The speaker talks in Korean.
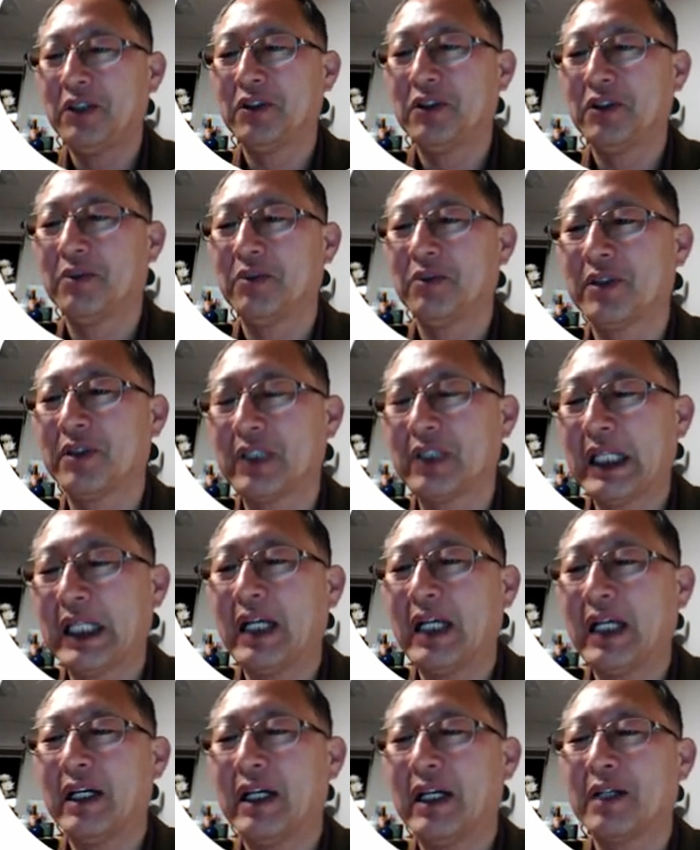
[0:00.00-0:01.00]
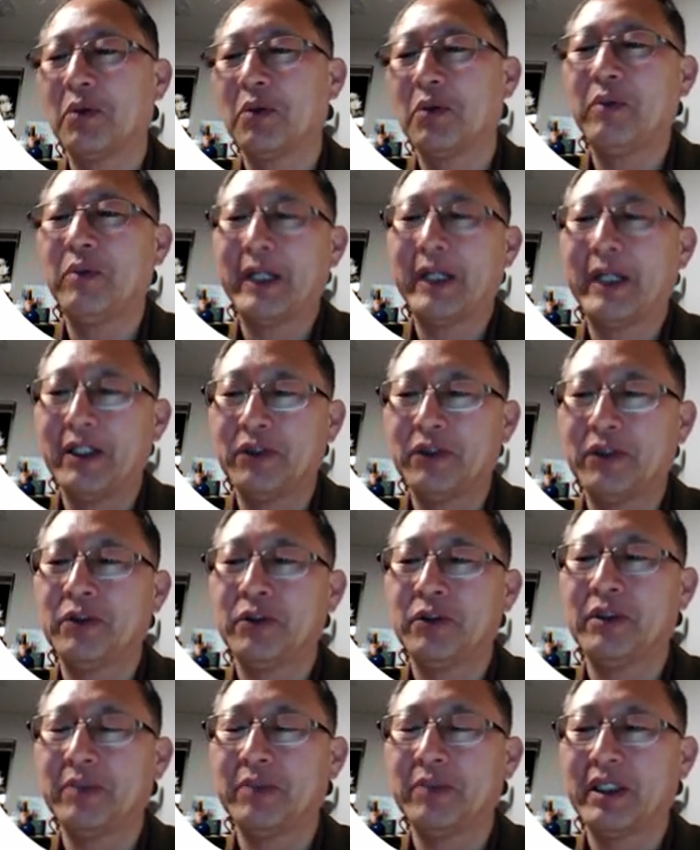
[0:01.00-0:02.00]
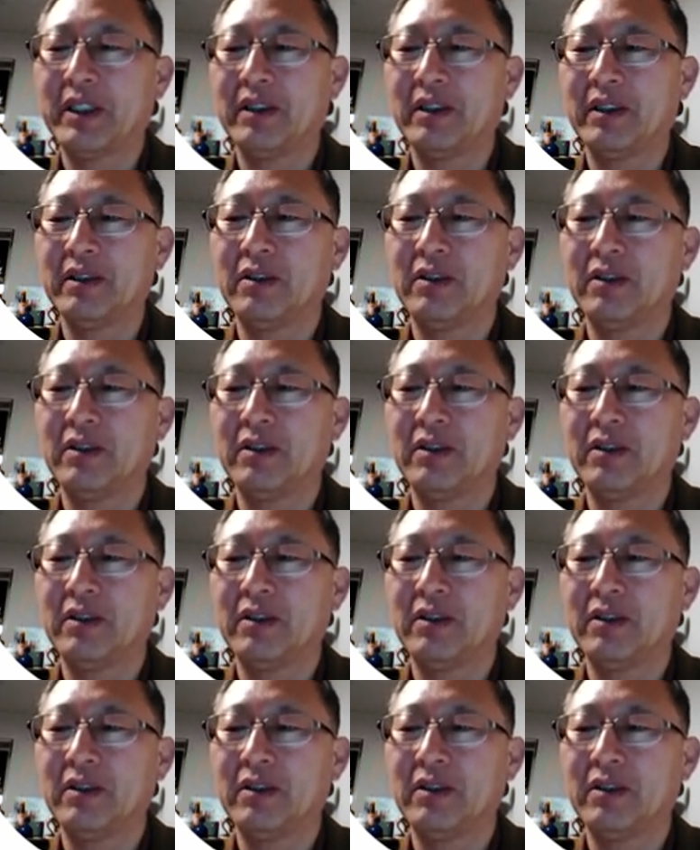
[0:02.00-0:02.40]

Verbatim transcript: 없었다라고 말할 수는 없다는 거죠.